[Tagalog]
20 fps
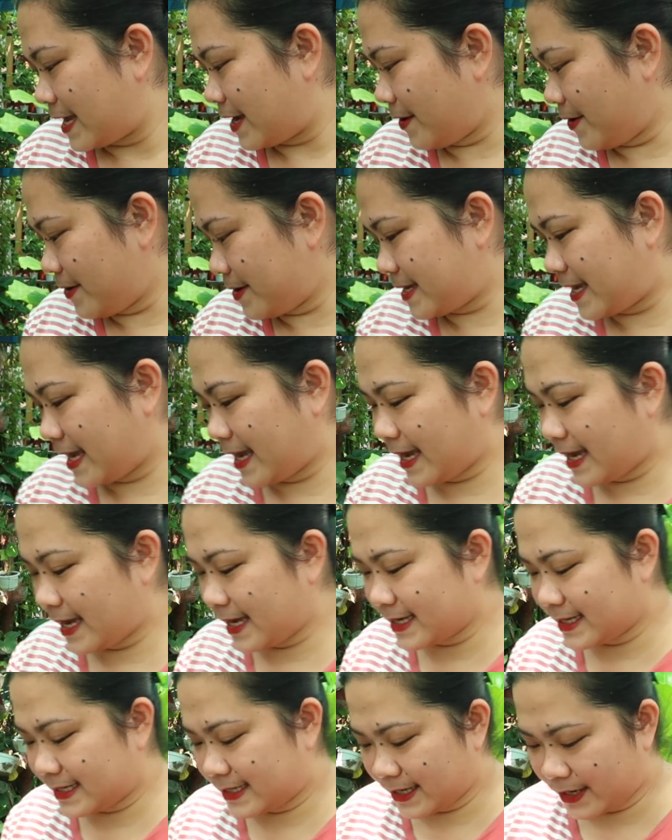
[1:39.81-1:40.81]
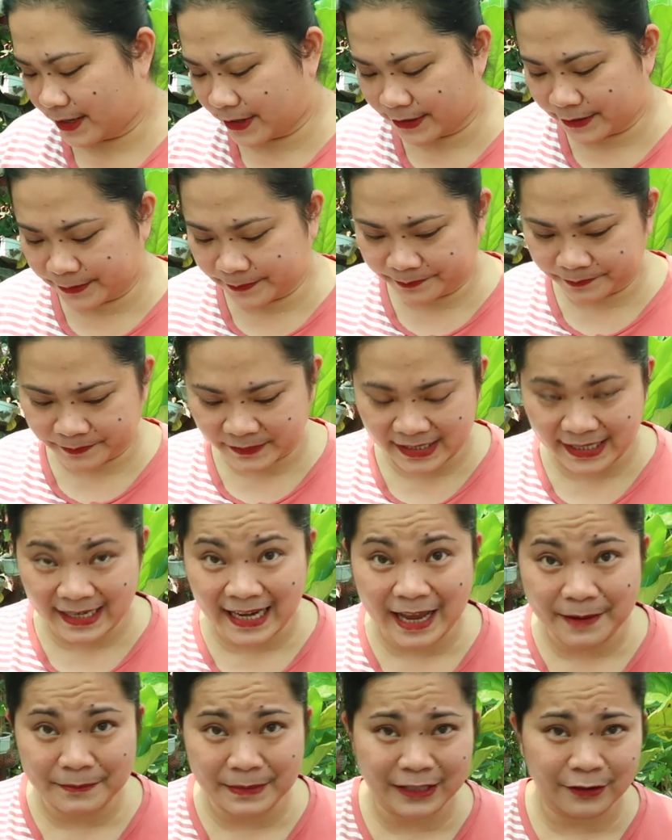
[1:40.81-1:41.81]
Okay, so,
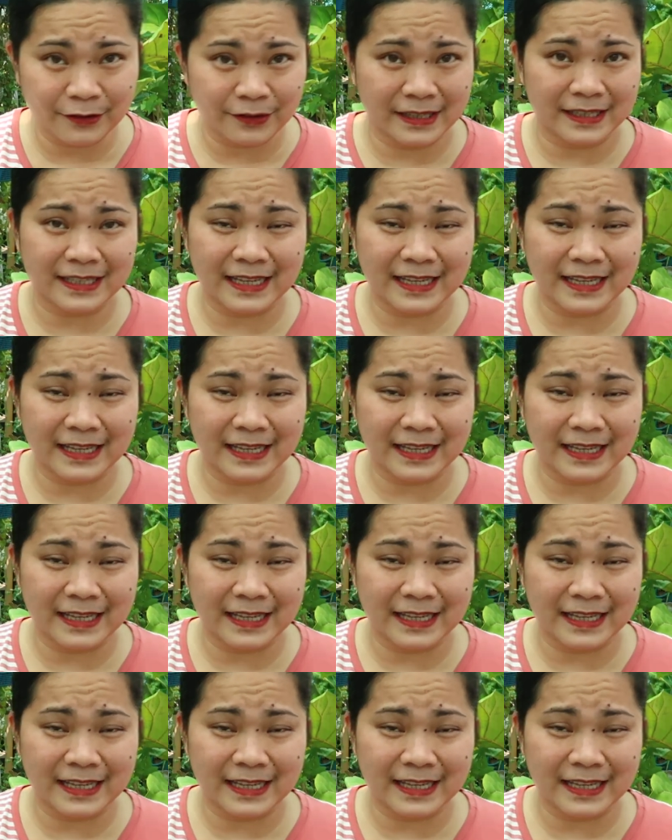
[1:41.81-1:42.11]
salamat.